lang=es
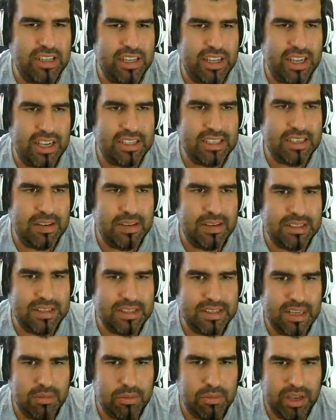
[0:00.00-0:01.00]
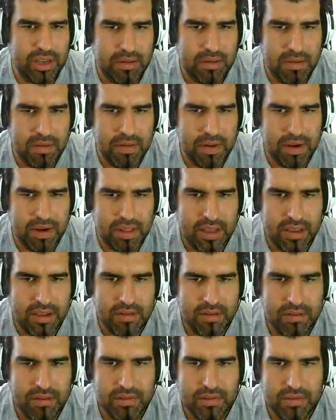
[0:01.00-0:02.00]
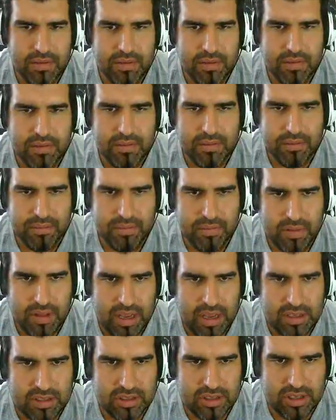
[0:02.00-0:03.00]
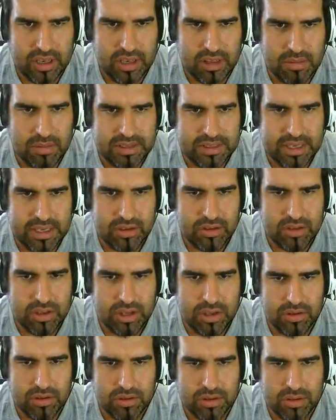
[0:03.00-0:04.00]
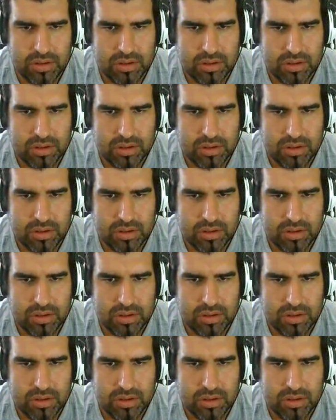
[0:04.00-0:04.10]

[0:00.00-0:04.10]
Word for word: el T-Rex a base sería muy heavy, ¿verdad? Nah, eso sería demasiado, tío.